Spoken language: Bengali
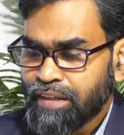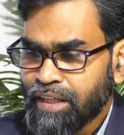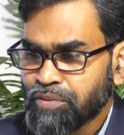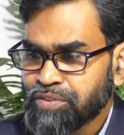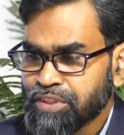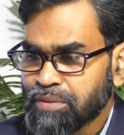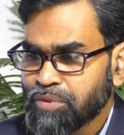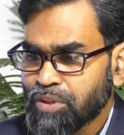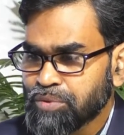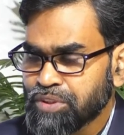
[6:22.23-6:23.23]
নারায়ণগঞ্জ সিটি
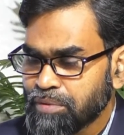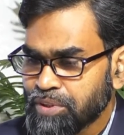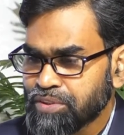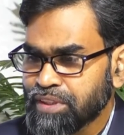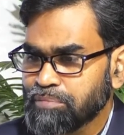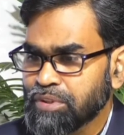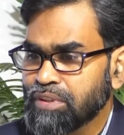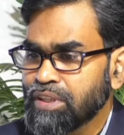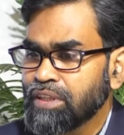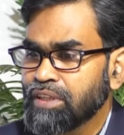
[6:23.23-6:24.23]
কর্পোরেশন নির্বাচনে আপনার
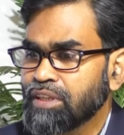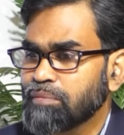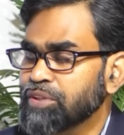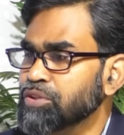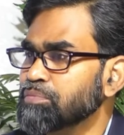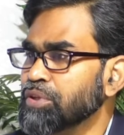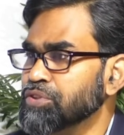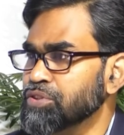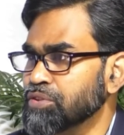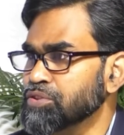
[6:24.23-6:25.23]
মাত্র
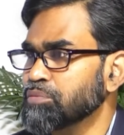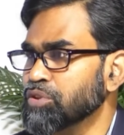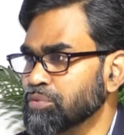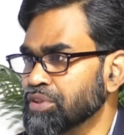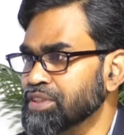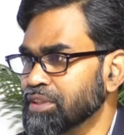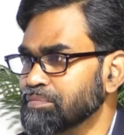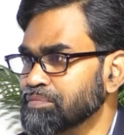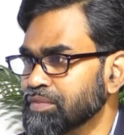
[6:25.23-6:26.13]
পঞ্চাশ শতাংশ ভোট পড়েছে